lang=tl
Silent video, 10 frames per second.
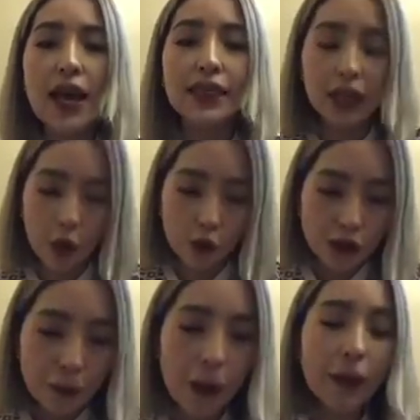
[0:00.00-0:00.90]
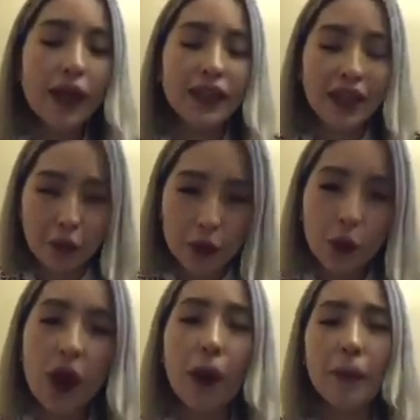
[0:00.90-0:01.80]
Nagkausap kami, dahil
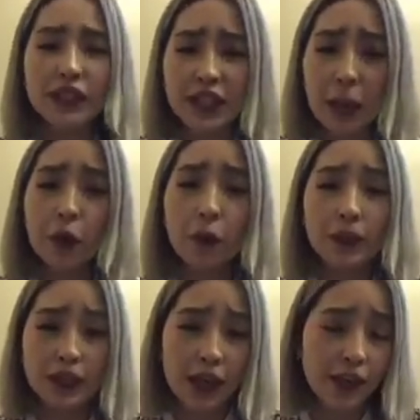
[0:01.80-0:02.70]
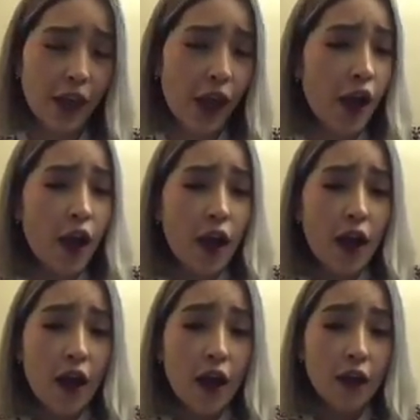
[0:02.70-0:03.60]
kwentuhan kami, sinabi ko pa sa kanya,
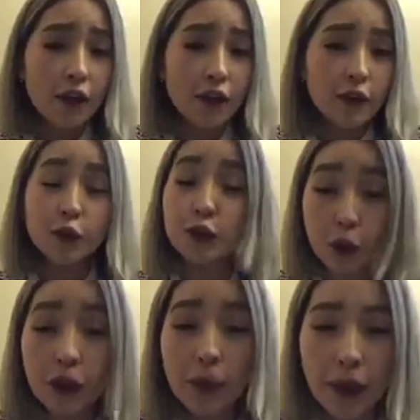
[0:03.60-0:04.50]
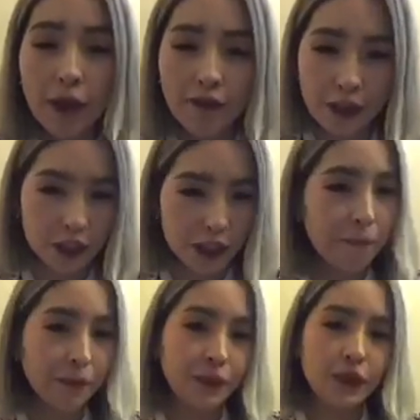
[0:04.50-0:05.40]
gusto daw niya
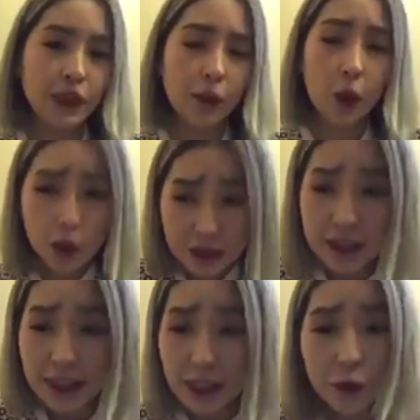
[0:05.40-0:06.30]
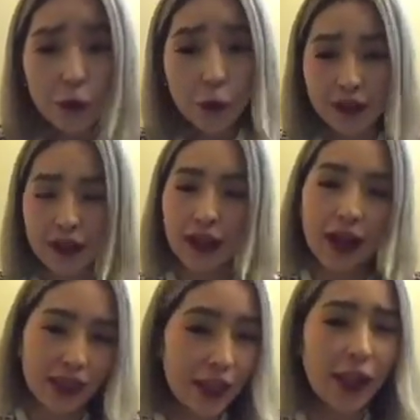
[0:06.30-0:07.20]
mag-FHM. Sabi ko, oy, sige, tulungan
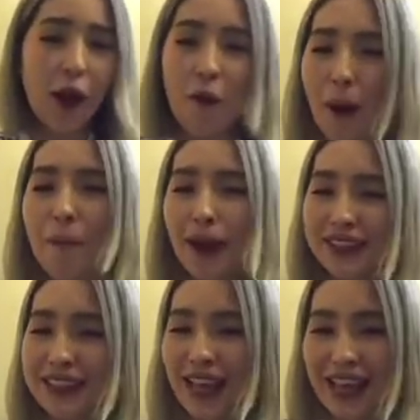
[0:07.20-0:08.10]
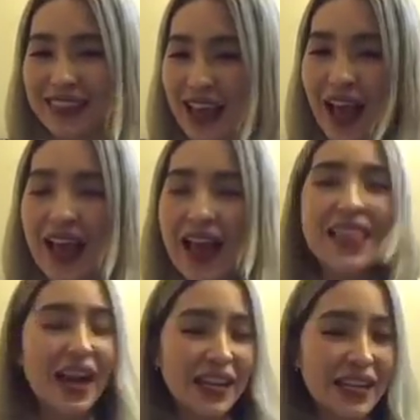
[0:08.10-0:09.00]
kita. Ganyan ako kabait sa kanya.
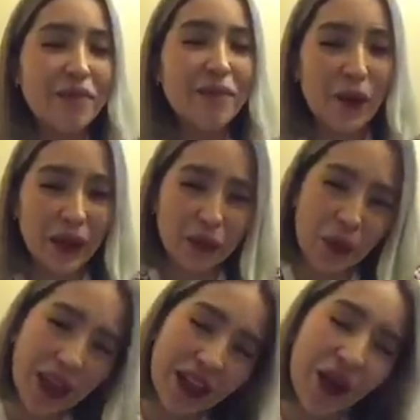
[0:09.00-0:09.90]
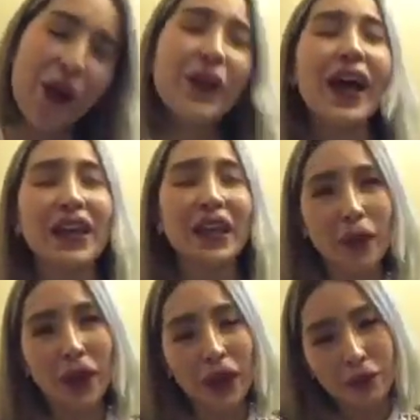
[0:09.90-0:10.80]
Nakikipagkwentuhan ako,
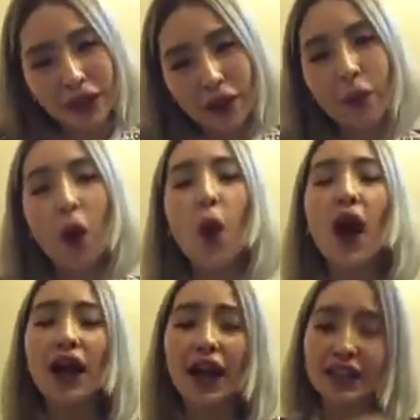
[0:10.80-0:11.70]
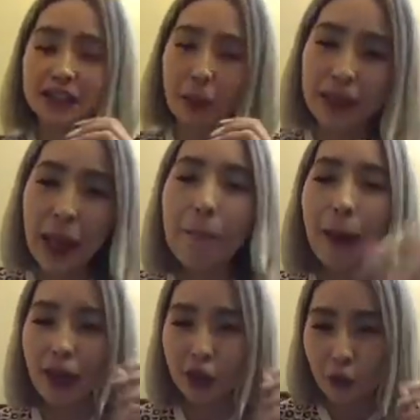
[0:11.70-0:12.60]
nakikipagkaibigan po ako hanggang sa
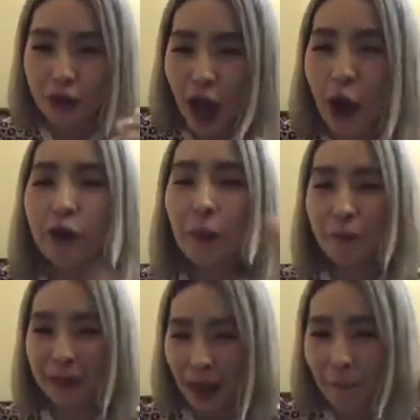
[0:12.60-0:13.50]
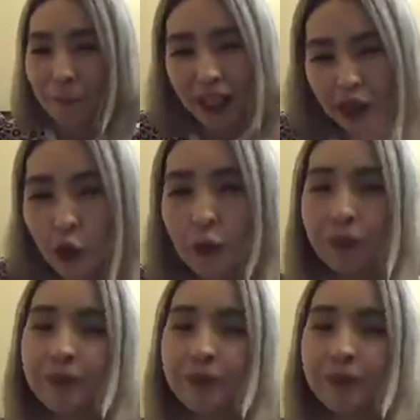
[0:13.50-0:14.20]
pinapainom niya ako ng pinapainom.